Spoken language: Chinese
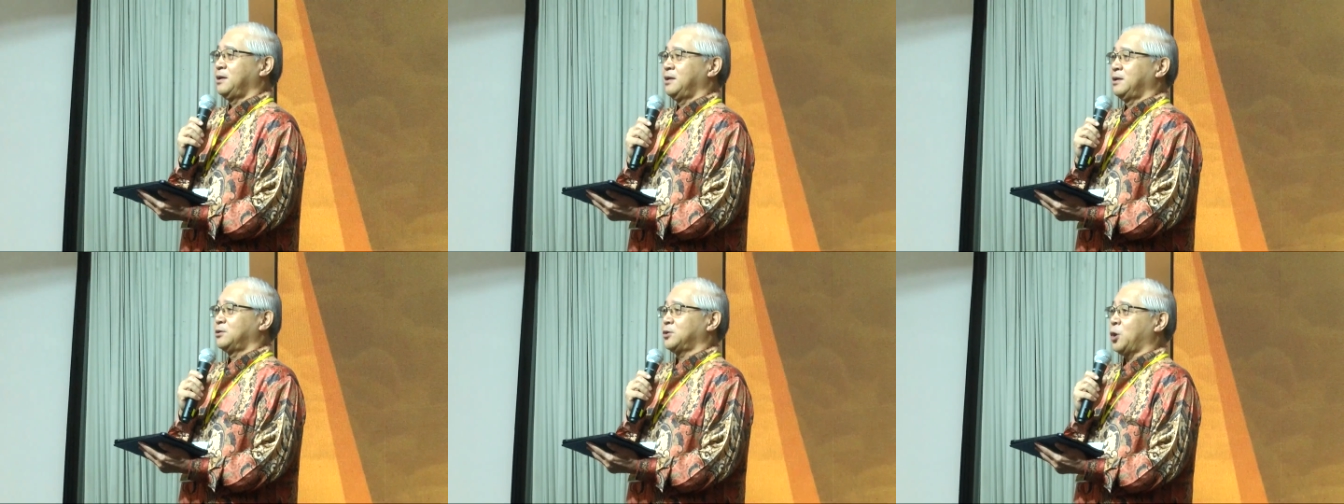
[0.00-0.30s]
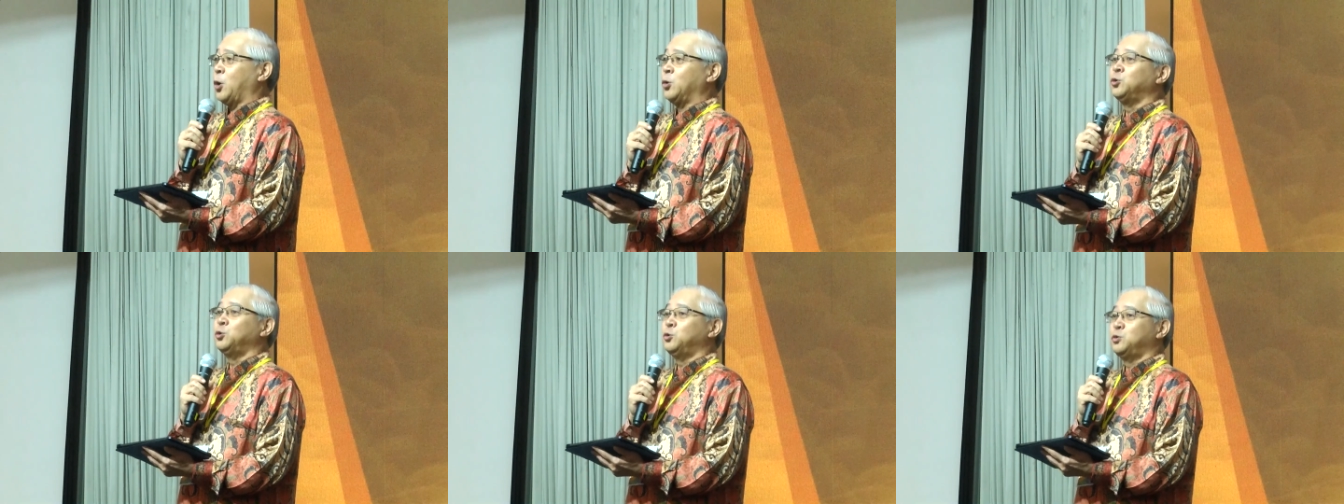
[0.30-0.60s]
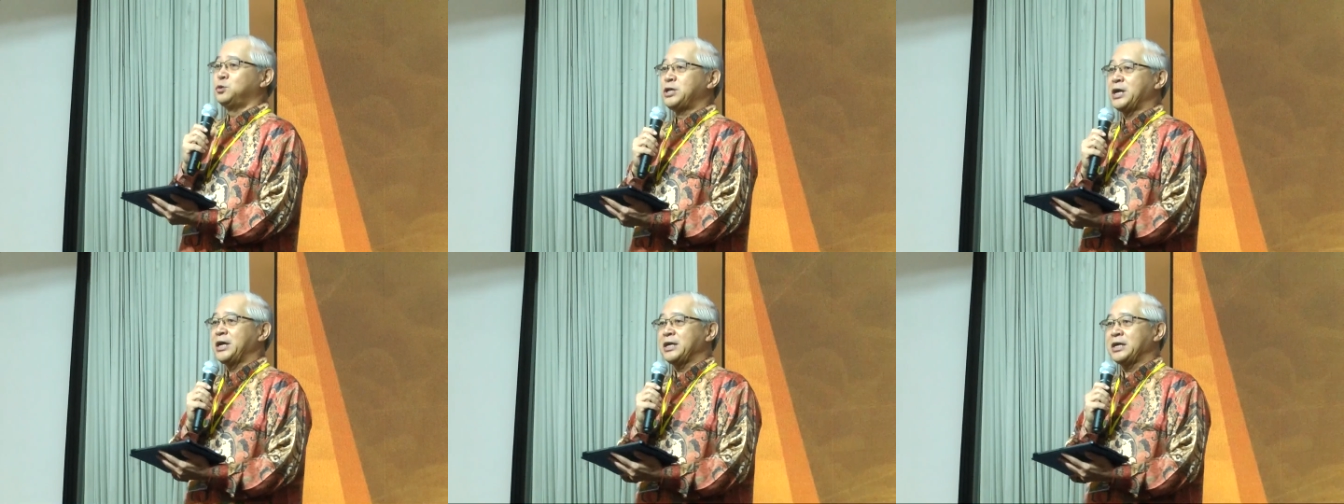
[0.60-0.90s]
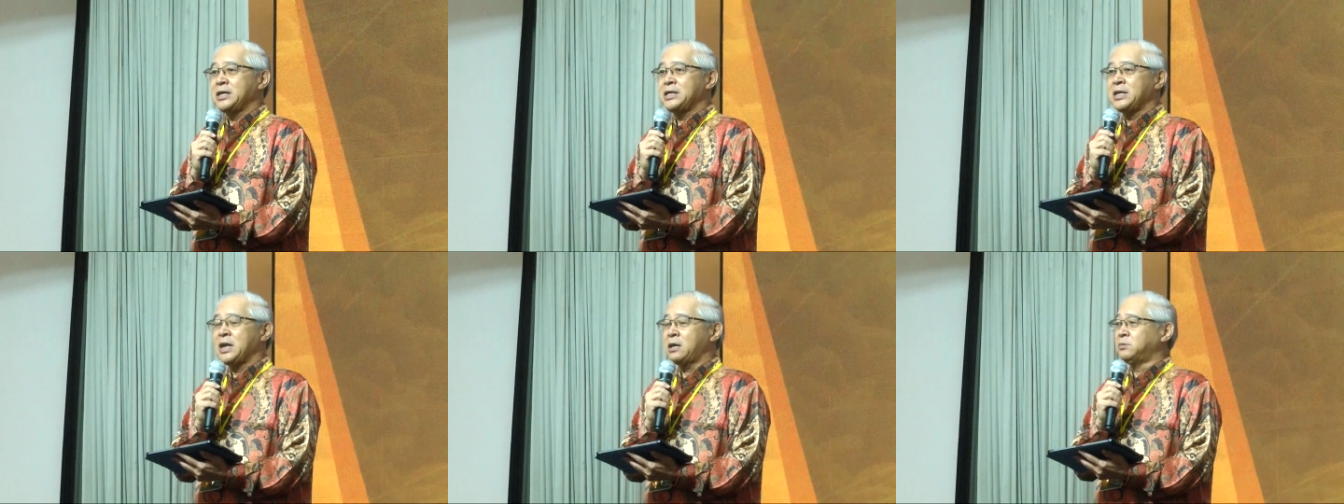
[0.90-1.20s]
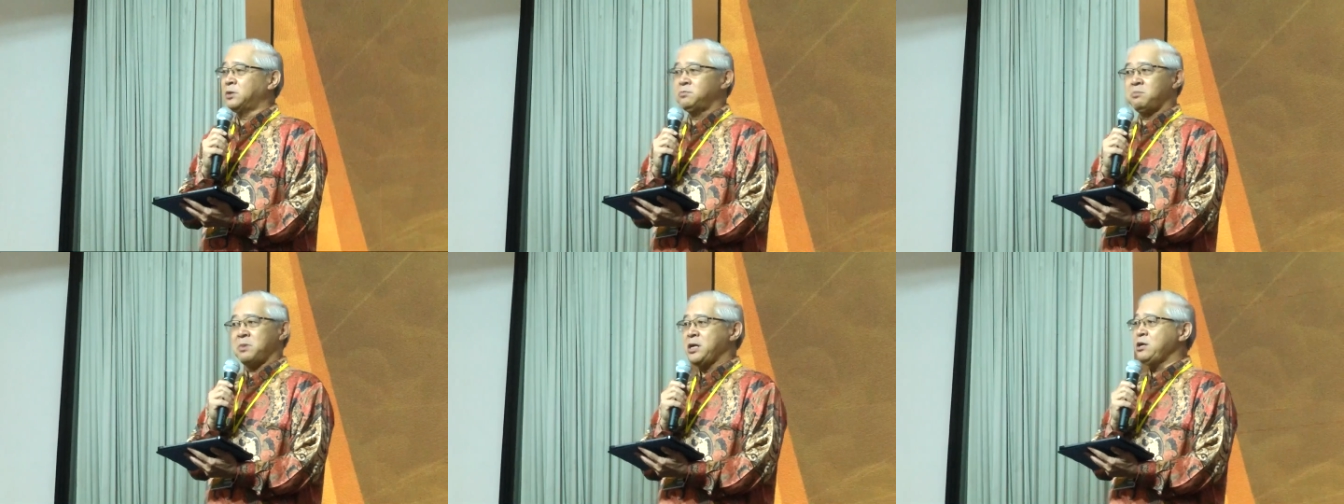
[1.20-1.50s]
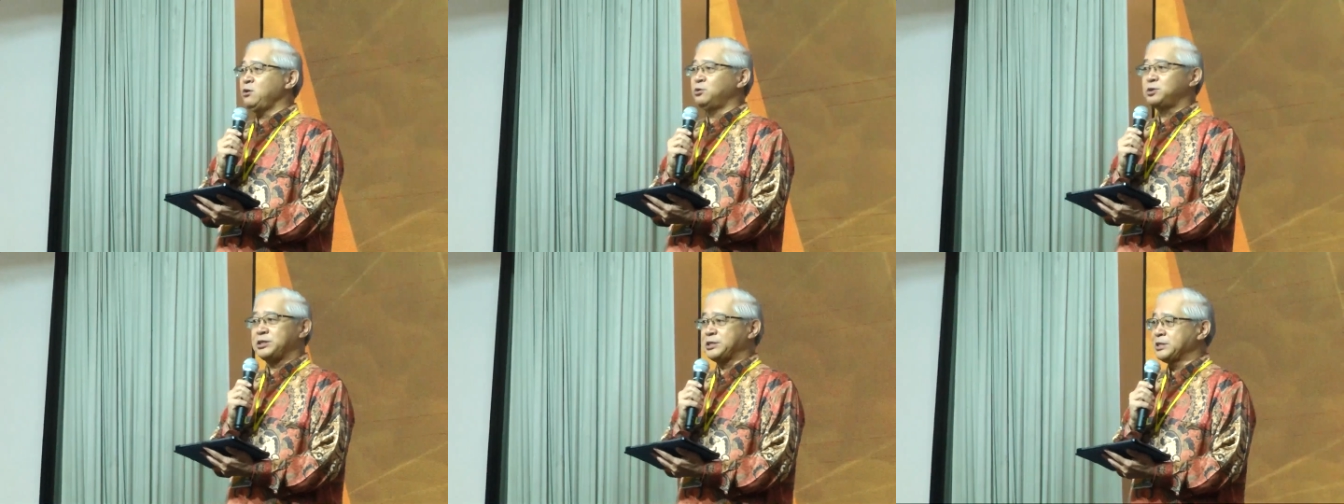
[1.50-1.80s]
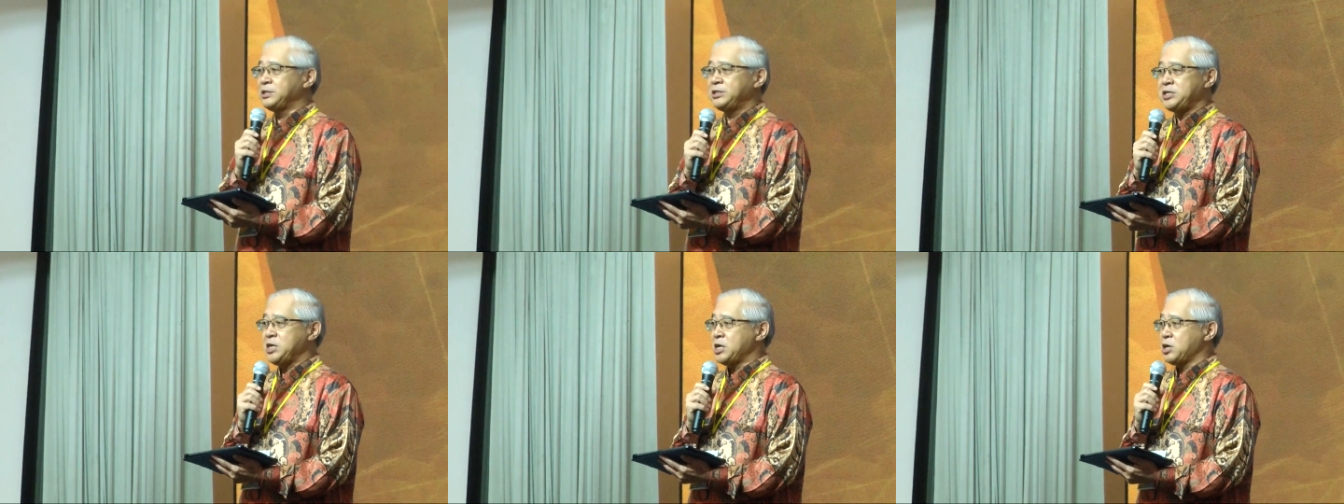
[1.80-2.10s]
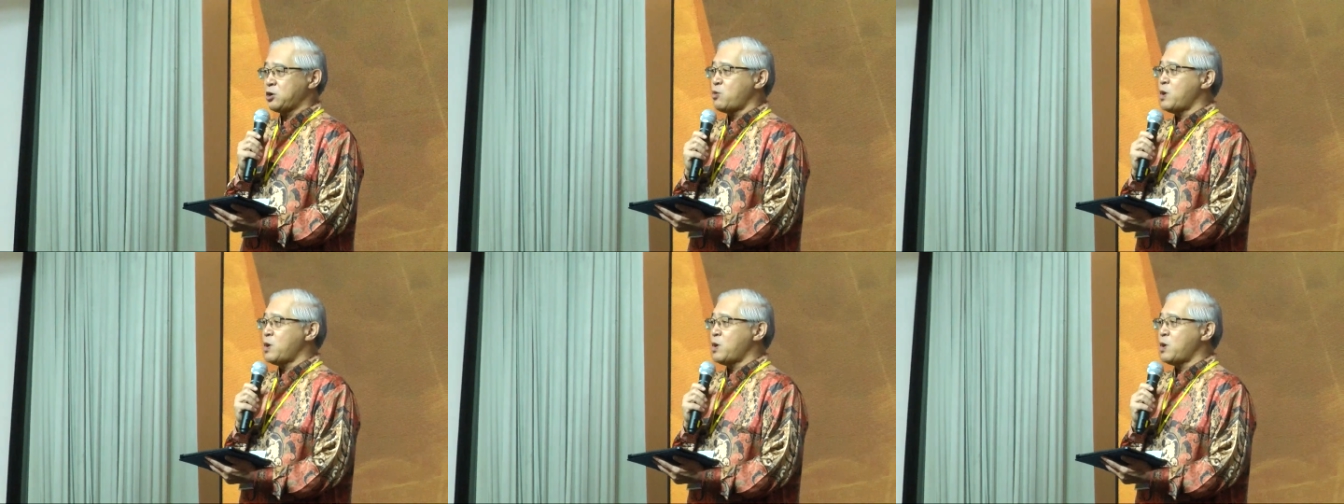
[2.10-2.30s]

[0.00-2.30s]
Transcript: 投入在跟他们没有直接关